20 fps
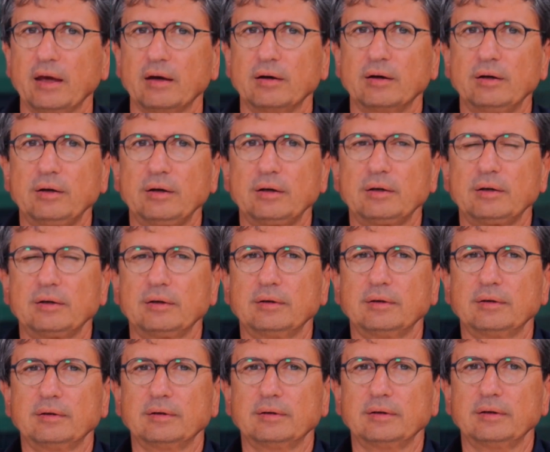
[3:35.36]

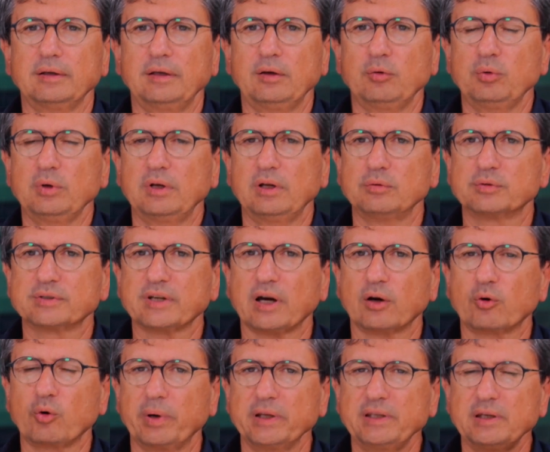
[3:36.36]
Euh, et où il sera
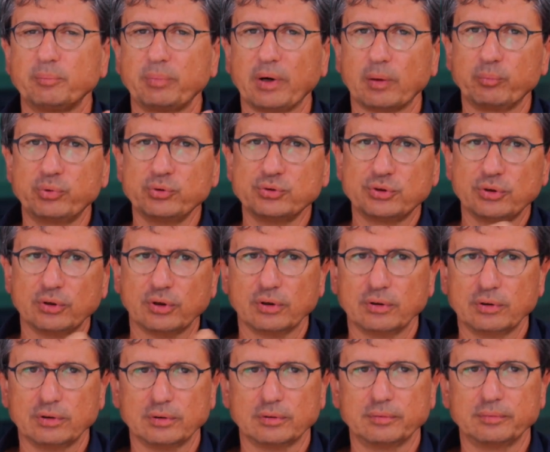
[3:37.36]
accompagné par
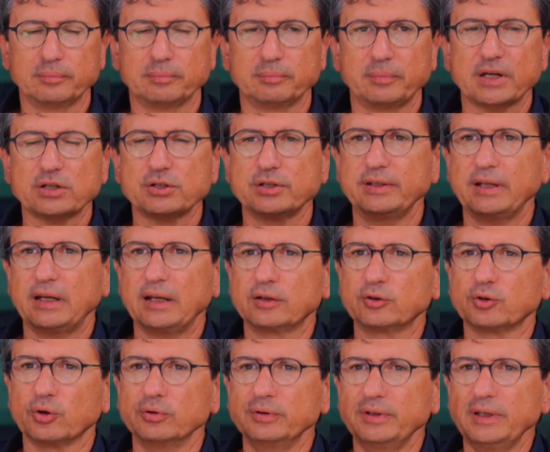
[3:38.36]
plusieurs machines
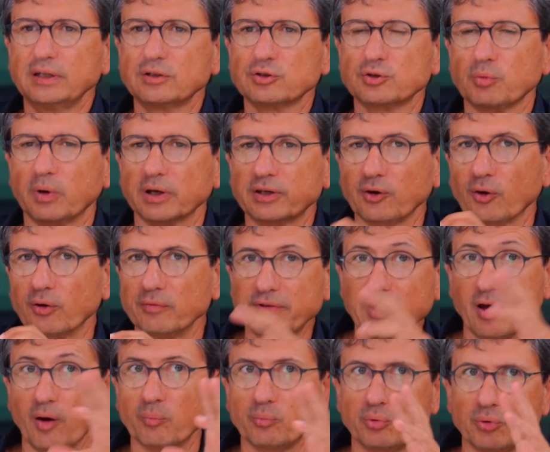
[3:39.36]
électroniques. Je crois qu'il
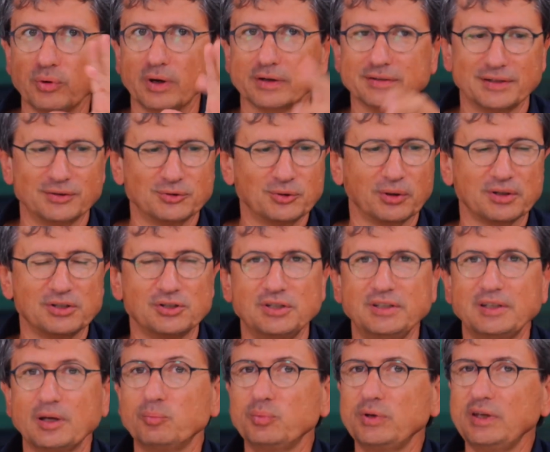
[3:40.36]
revient un peu à ses
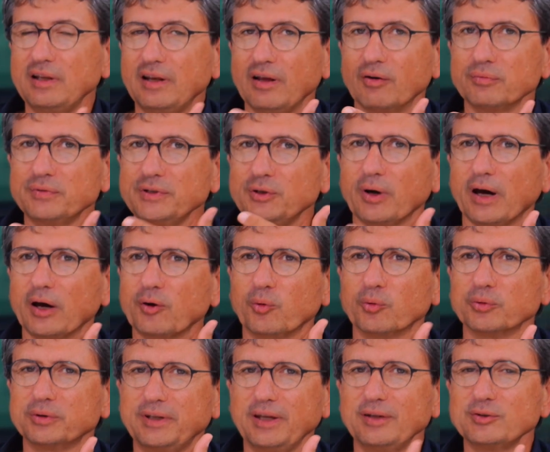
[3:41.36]
origines. Et puis il a envie de
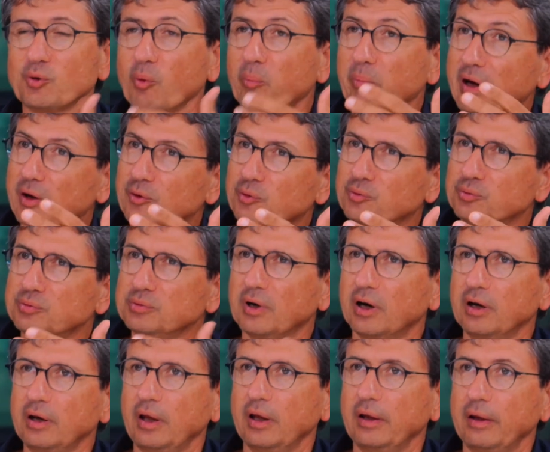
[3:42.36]
raconter son
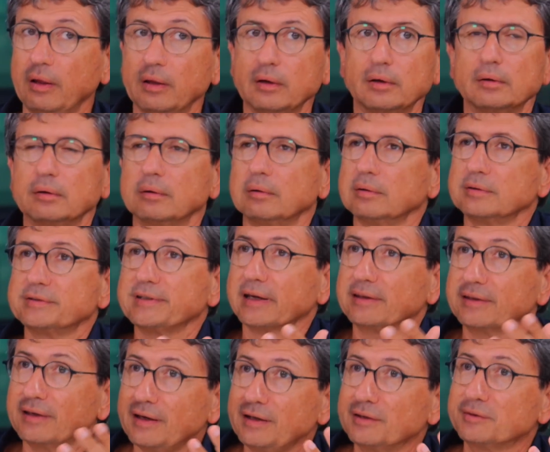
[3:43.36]
parcours,
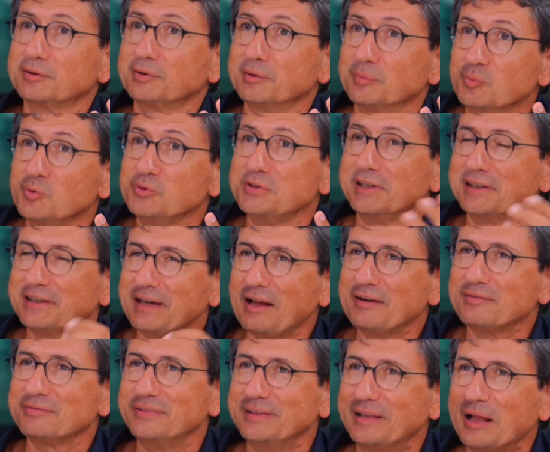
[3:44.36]
sa quête
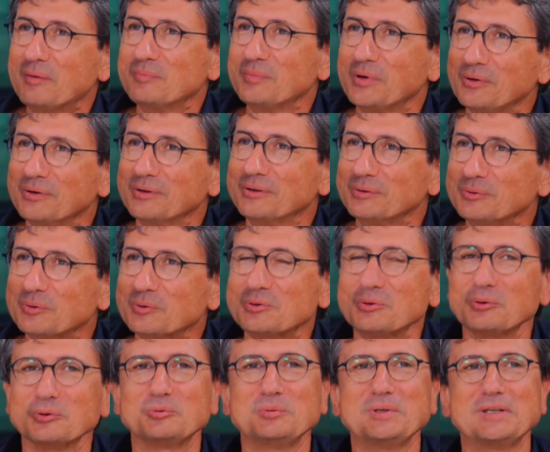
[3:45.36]
musicale finalement euh,
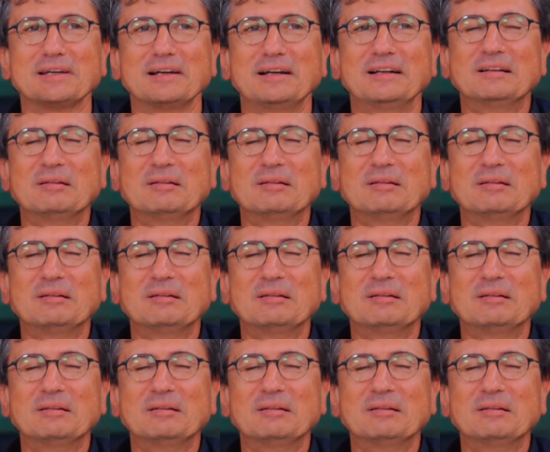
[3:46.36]
d'aujourd'hui.